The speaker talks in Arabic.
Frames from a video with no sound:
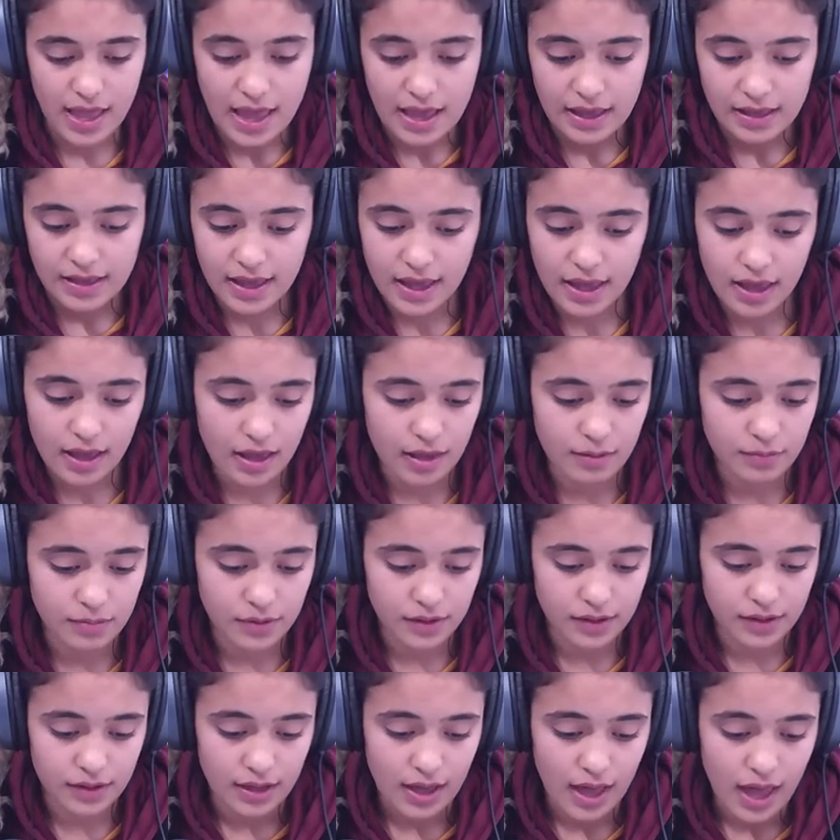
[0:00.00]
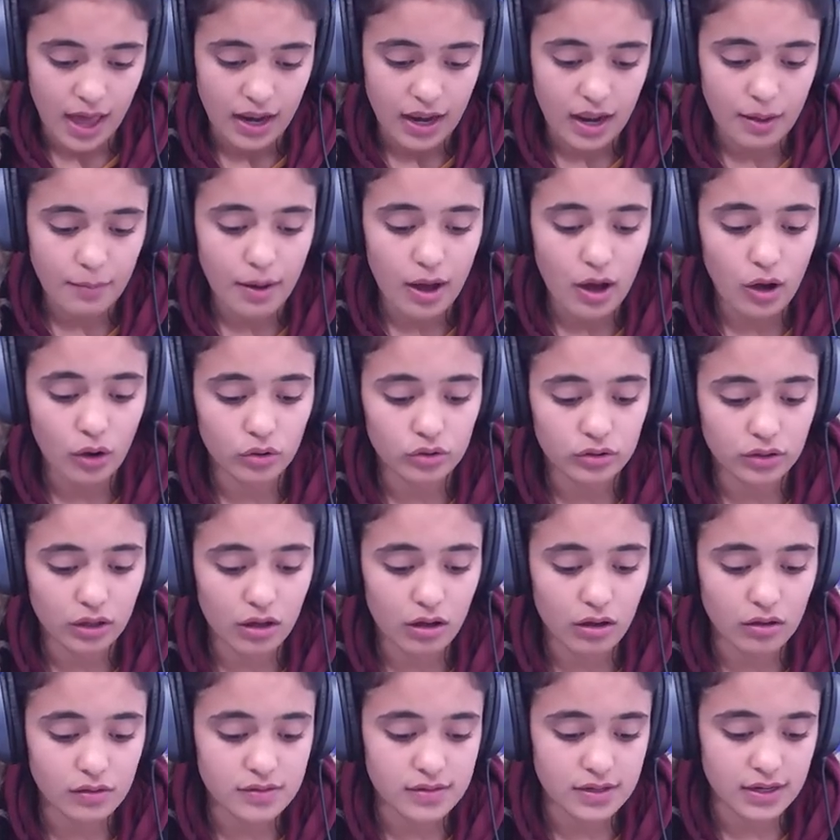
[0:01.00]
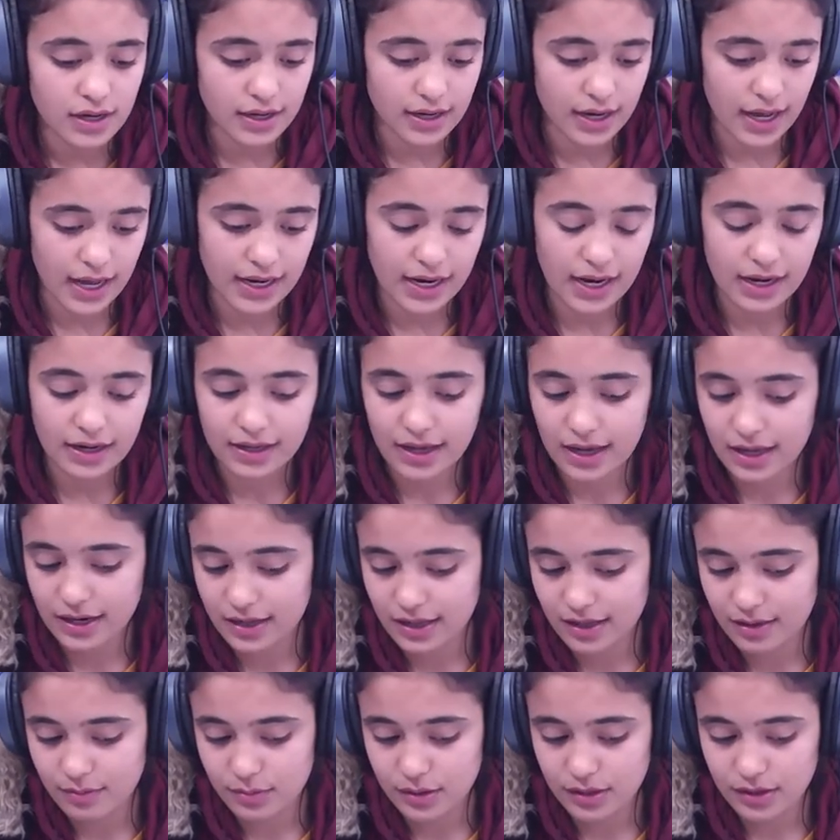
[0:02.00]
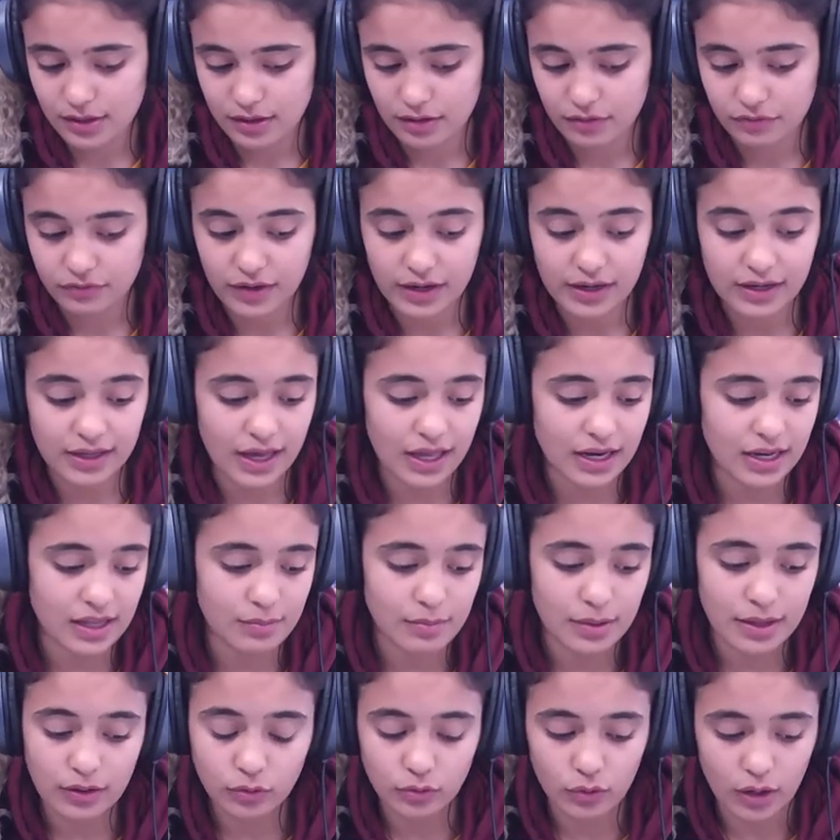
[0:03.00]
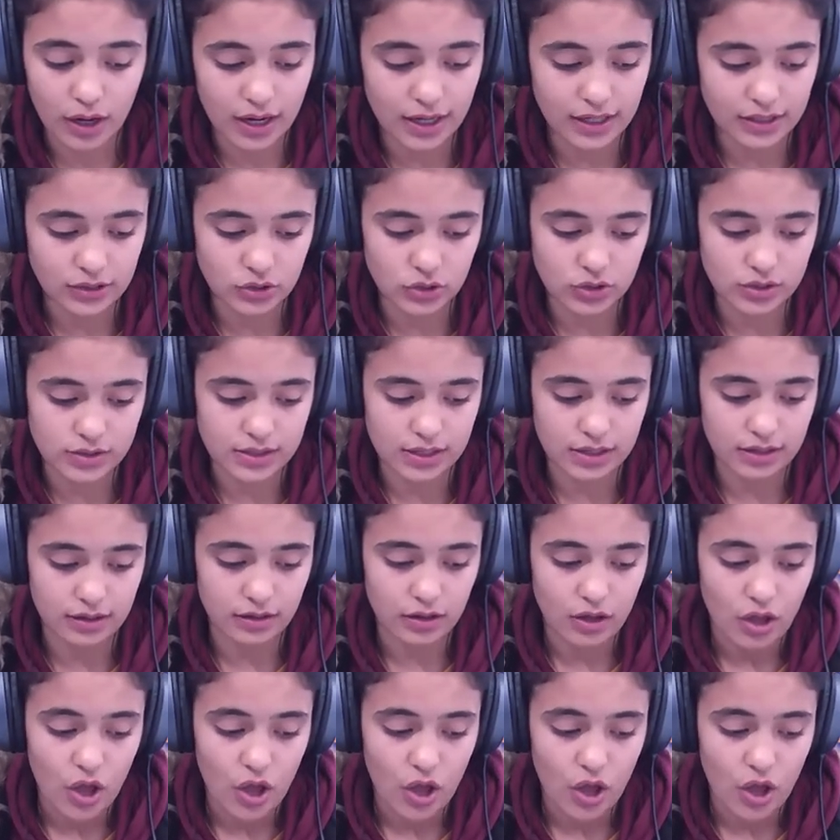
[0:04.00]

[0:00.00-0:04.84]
يا أبي لم أعد قادرا على الكلام فالكلمات عاجزة